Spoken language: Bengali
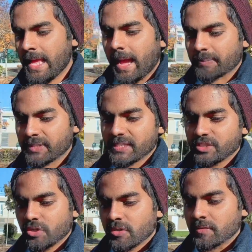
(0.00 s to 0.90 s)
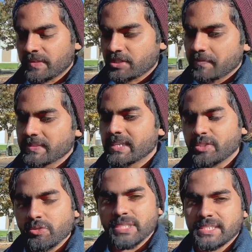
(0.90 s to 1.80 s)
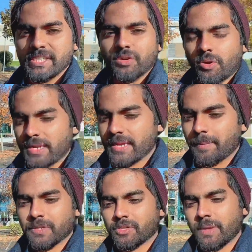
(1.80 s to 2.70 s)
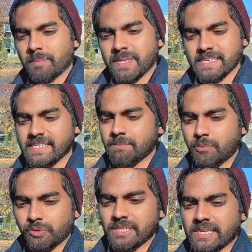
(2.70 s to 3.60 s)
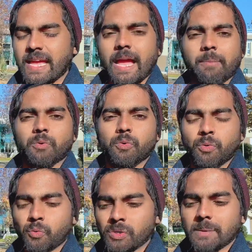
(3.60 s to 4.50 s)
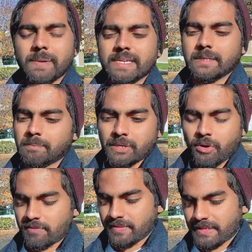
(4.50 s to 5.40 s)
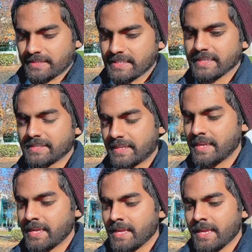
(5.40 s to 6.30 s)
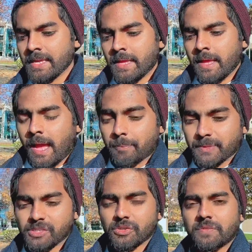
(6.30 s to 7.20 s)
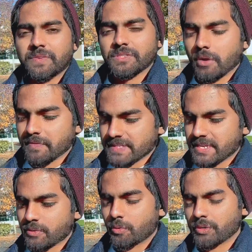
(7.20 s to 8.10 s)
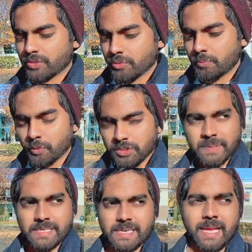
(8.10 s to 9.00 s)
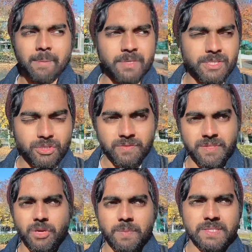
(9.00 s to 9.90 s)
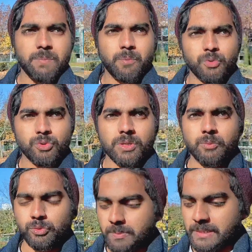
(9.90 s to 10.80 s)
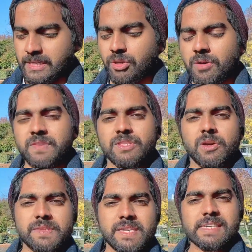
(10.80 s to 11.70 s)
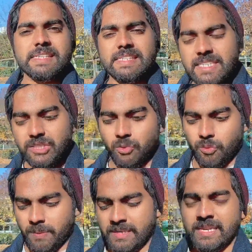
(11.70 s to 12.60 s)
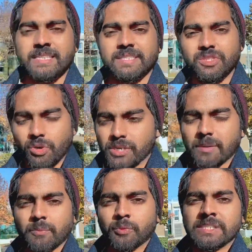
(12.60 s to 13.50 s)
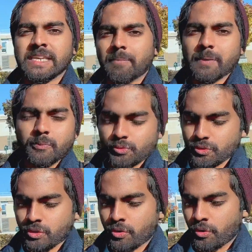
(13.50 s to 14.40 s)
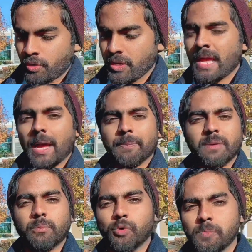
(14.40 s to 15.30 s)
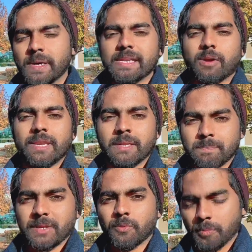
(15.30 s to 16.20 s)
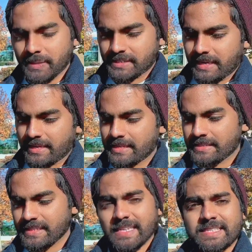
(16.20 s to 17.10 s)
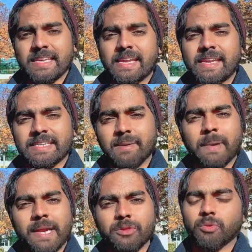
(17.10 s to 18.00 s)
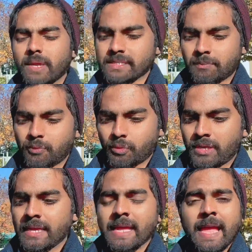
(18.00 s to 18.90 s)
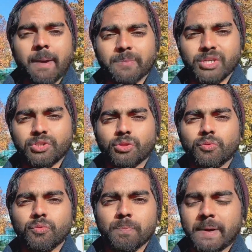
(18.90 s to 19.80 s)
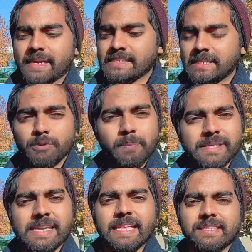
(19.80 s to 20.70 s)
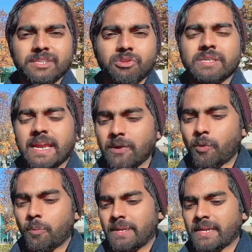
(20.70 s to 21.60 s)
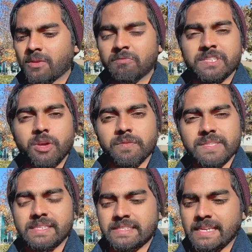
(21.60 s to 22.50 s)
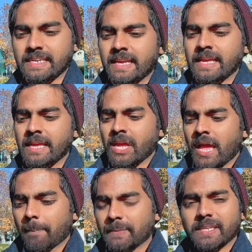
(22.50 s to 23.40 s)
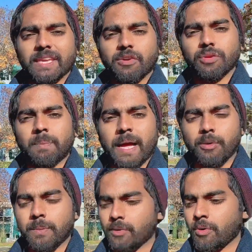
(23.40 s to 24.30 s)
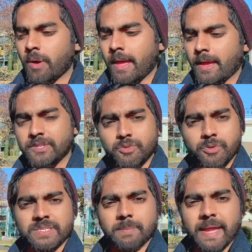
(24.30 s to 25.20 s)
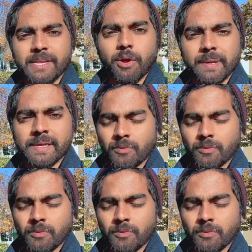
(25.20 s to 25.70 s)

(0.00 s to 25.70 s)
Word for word: আপনাদেরকে যখন ভিসা অফিসার কিছু জিজ্ঞেস করে আপনারা তো এমনি ইংরেজি বুঝেন না আবার উল্টাপাল্টা রিপ্লাই করে ফেলেন ঠিক আছে আপনারা যখন ভিসা অফিসারের কোনো কিছু বুঝবেন না আপনারা যখন ভিসা অফিসারের প্রশ্নটা বুঝবেন না তখন ভিসা অফিসারকে জিজ্ঞেস করবেন যে সরি আমি বুঝি না আবার প্রশ্নটা করো আপনারা ভুলভাল রিপ্লে করবেন না ঠিক আছে এইটা মারাত্মক একটা ভুল আপনারা যতটুকু পারেন ডিপ্লোমেটিক অ্যান্সার দেওয়ার ট্রাই করবেন কারণ ভিসা অফিসার জানে আপনার থেকে হয়তো ভালো ভালো স্টুডেন্টসরা বাহিরে অপেক্ষা